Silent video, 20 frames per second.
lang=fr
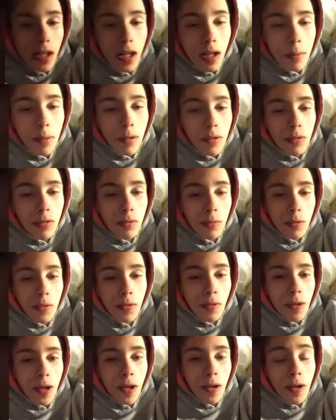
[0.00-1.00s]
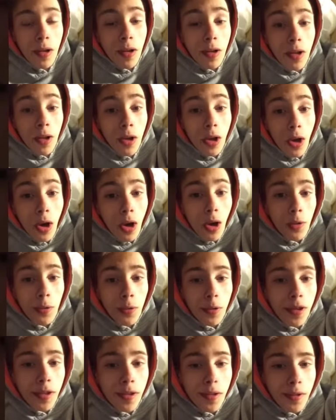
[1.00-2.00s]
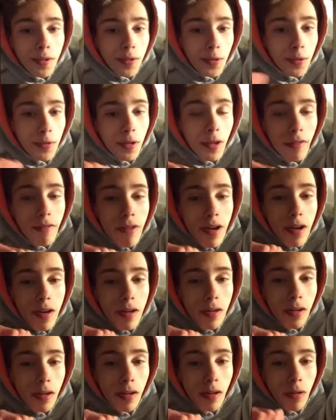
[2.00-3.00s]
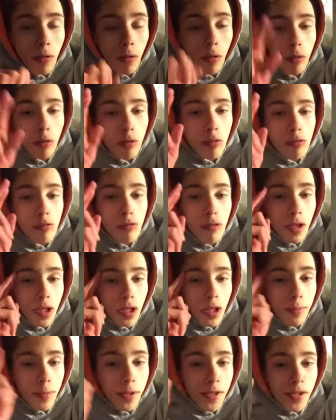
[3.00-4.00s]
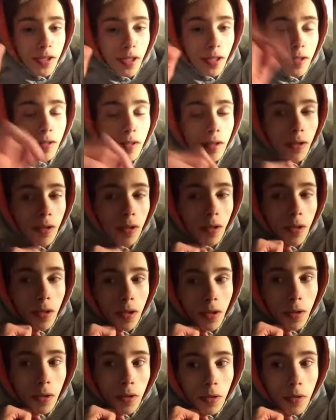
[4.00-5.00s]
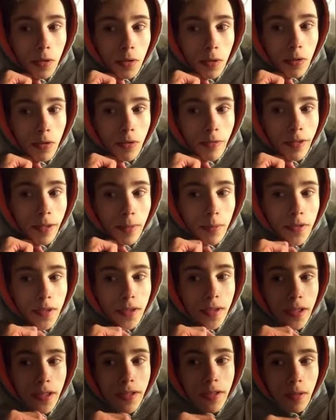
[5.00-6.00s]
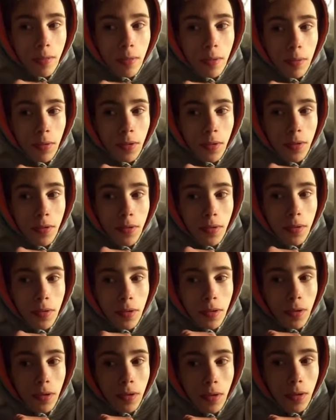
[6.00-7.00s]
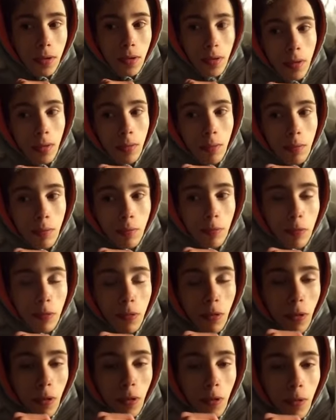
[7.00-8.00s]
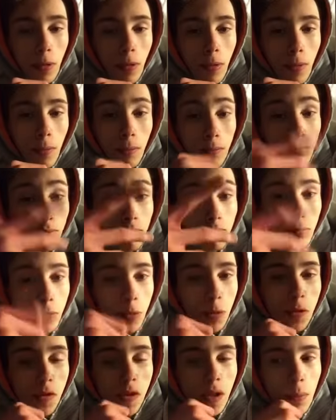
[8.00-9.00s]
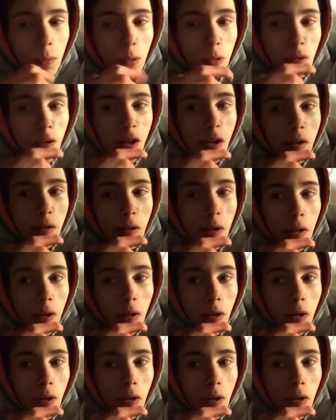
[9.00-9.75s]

La blague du monde, voilà. En tout cas, je voulais faire un gros coucou à ma chérie, que je lui fais une petite dédie en même temps euh, pour euh, tout ce qu'elle peut faire.